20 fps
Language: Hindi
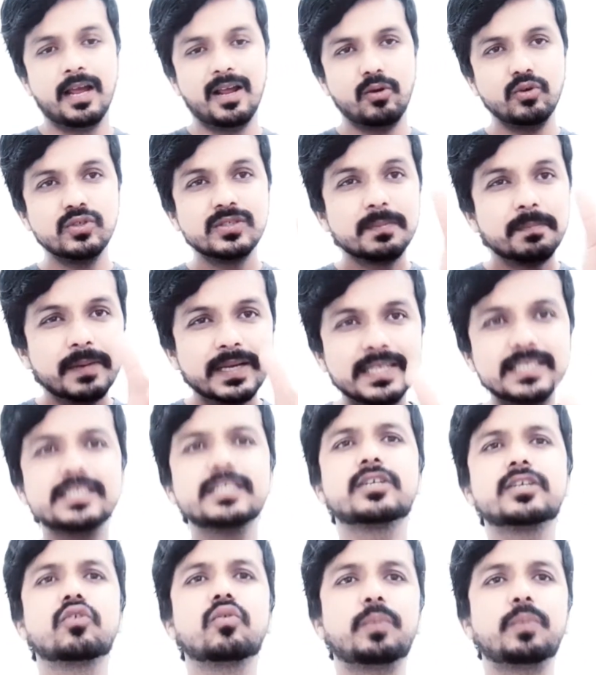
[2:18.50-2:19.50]
उस पर्ची
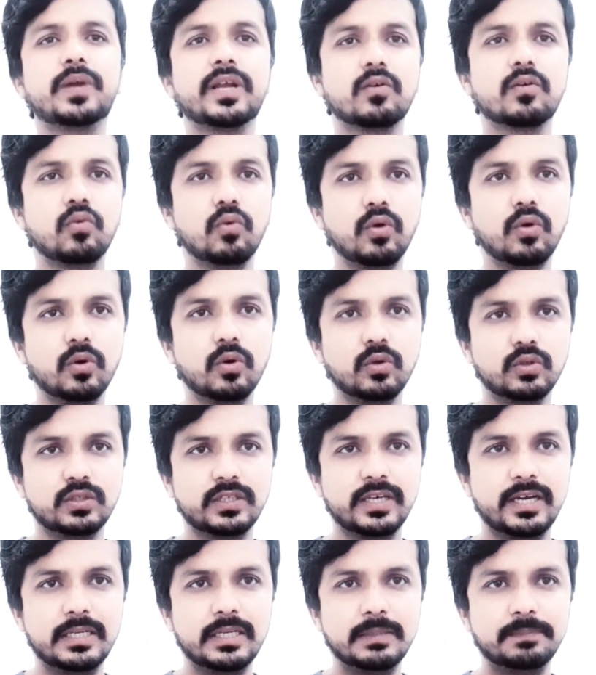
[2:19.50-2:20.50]
के ऊपर कोड होता
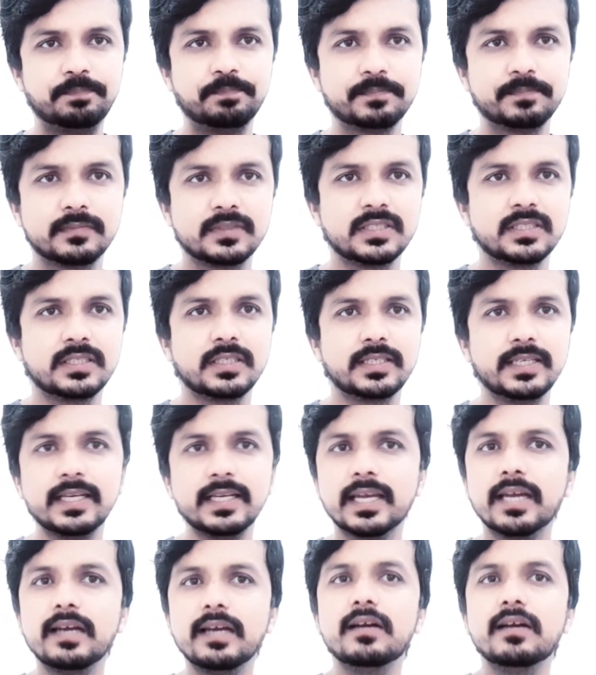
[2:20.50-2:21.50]
है ठीक
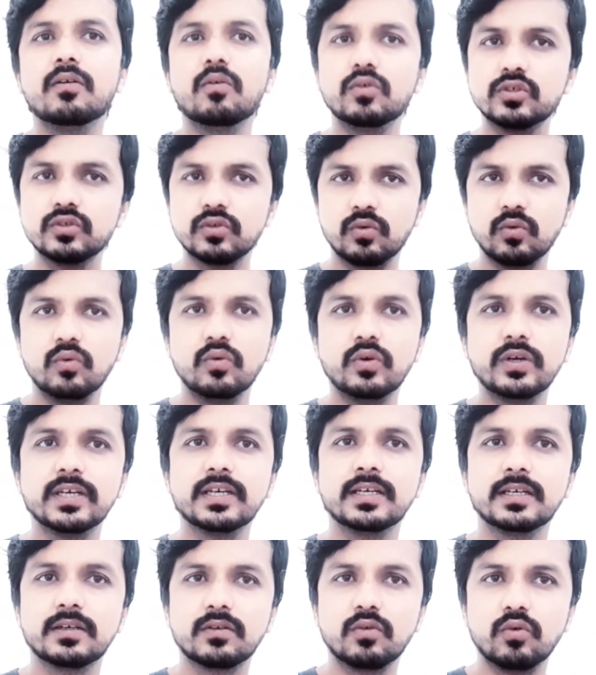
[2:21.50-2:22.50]
है उस कोड
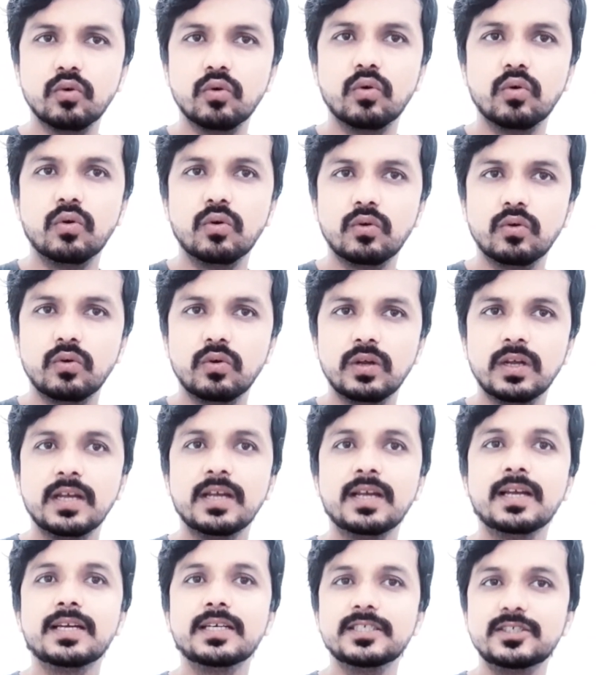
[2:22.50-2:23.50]
को
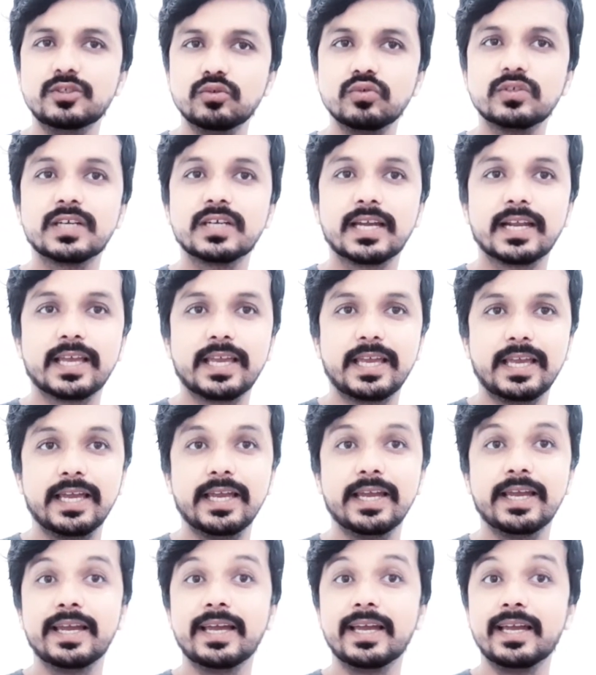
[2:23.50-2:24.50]
यूज़ करके
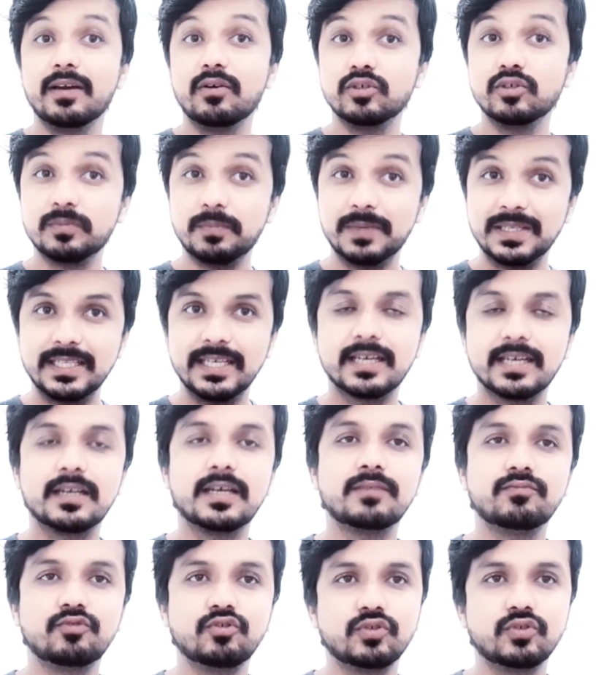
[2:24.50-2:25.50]
उस बंदे का
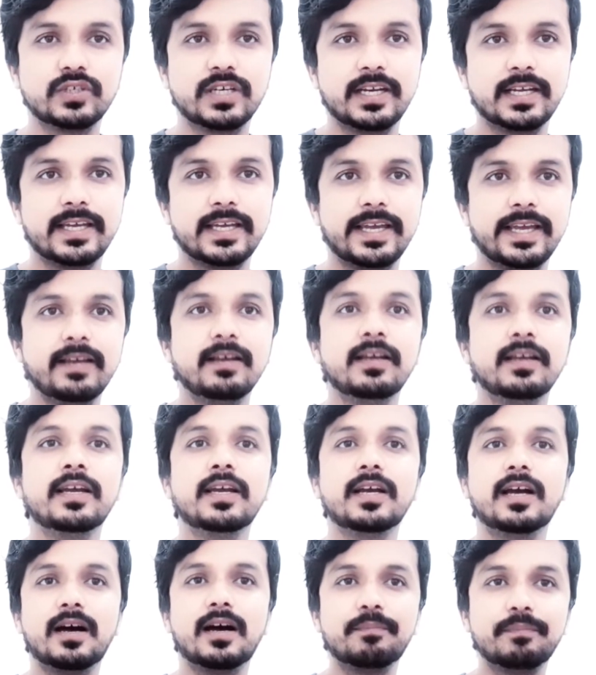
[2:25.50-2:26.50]
नाम यूज़ करके
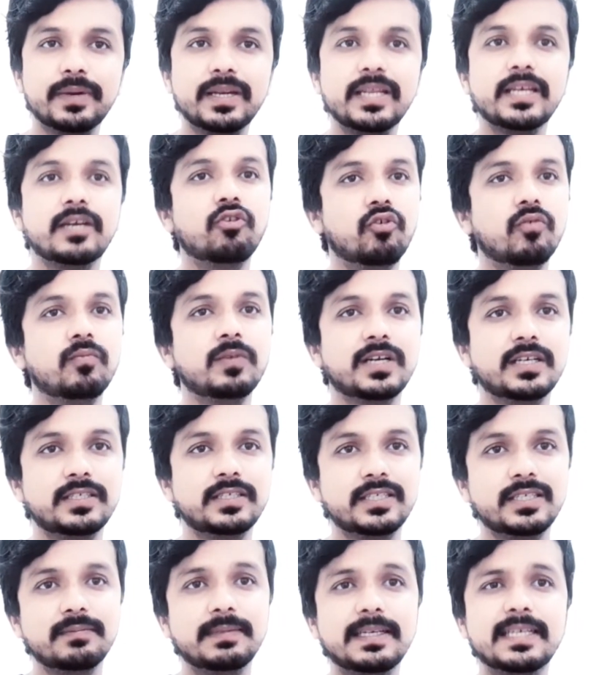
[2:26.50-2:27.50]
अपनी होम
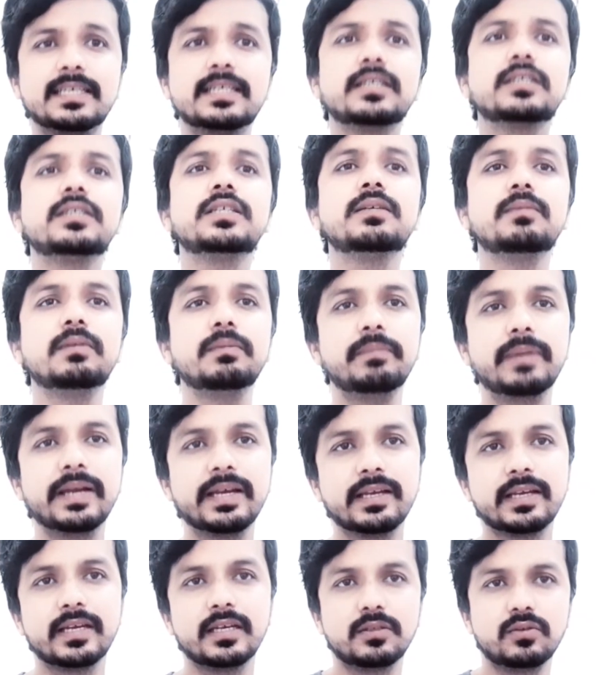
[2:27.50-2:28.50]
कंट्री में किसी भी बैंक
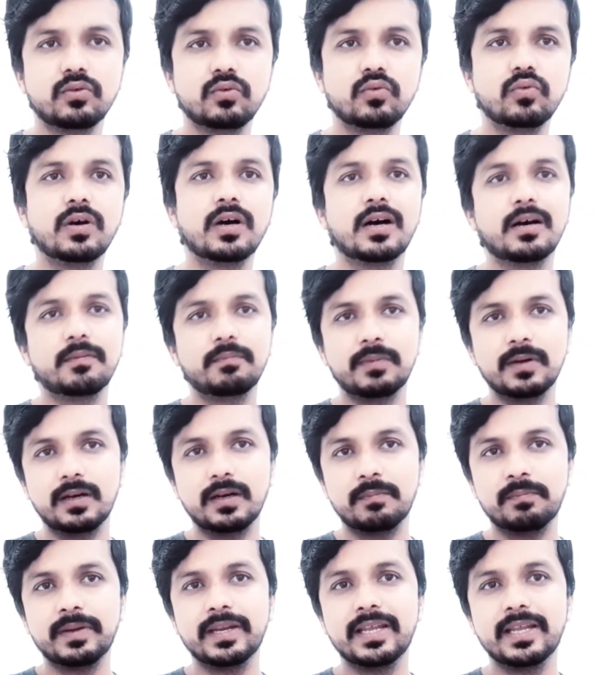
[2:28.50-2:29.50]
के थ्रू आप
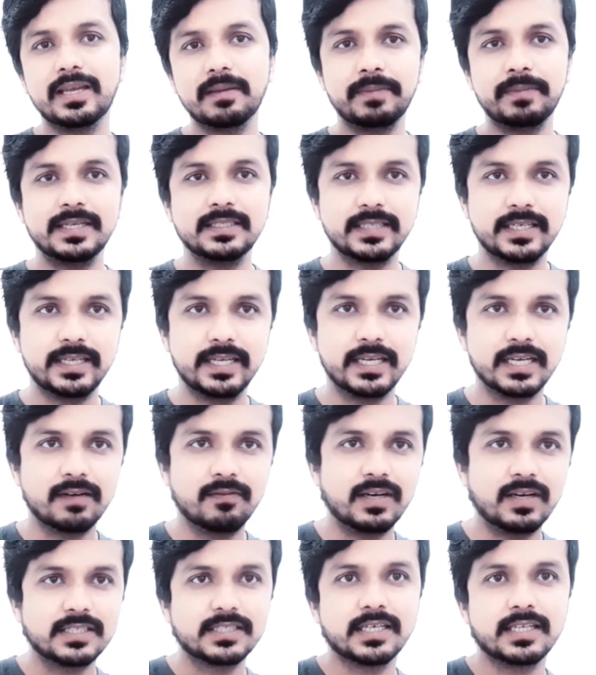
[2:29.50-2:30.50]
अपने पैसे
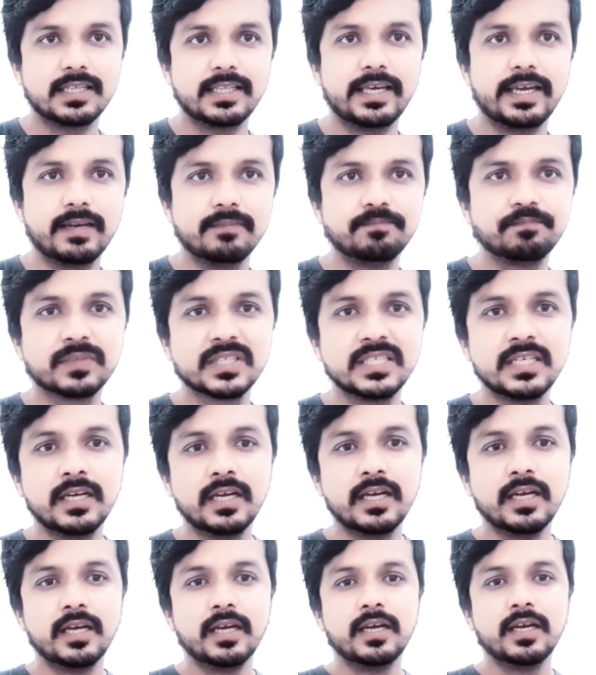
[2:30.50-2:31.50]
निकलवा सकते
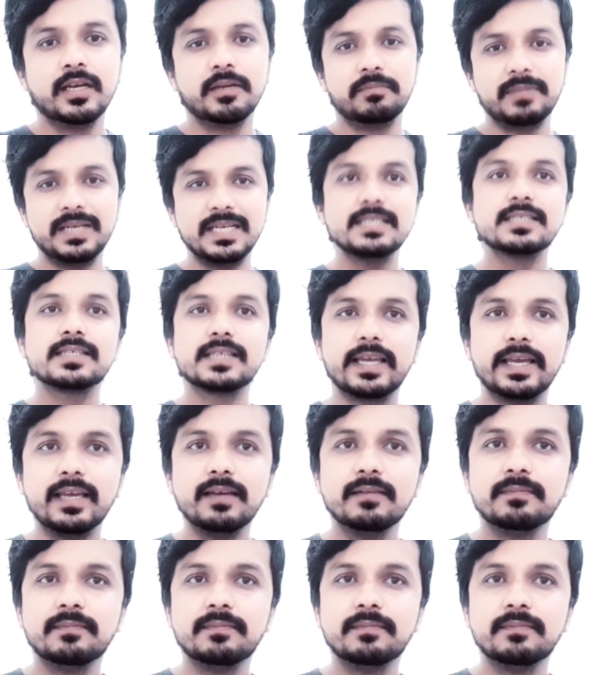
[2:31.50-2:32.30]
हैं मीन्स के